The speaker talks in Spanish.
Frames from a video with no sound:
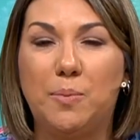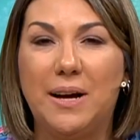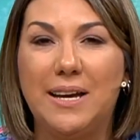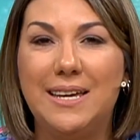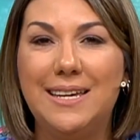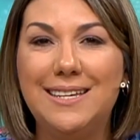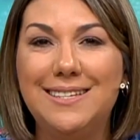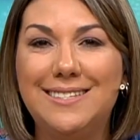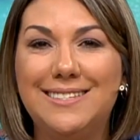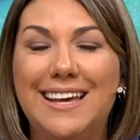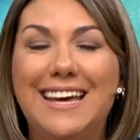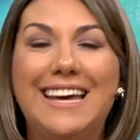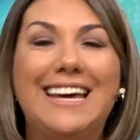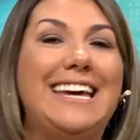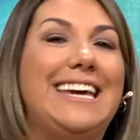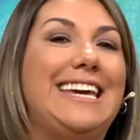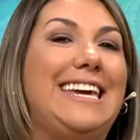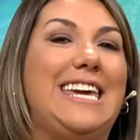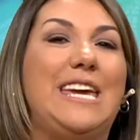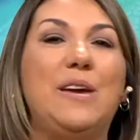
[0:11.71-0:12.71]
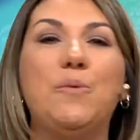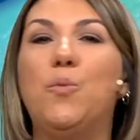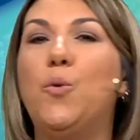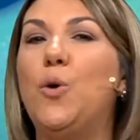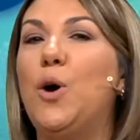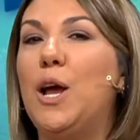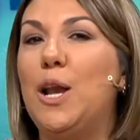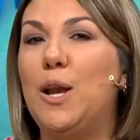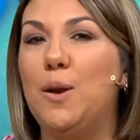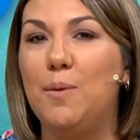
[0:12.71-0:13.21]
país y
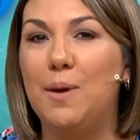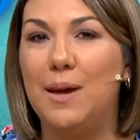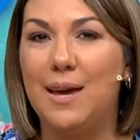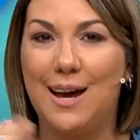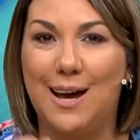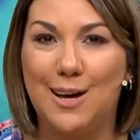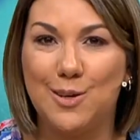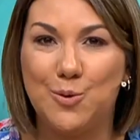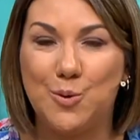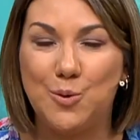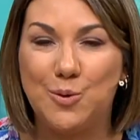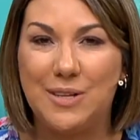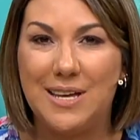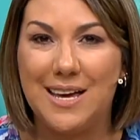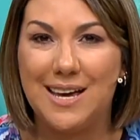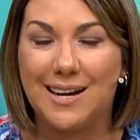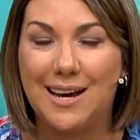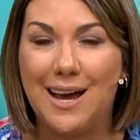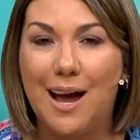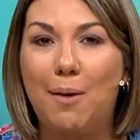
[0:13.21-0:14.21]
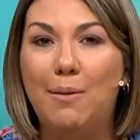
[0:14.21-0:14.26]
vuelve a su tierra.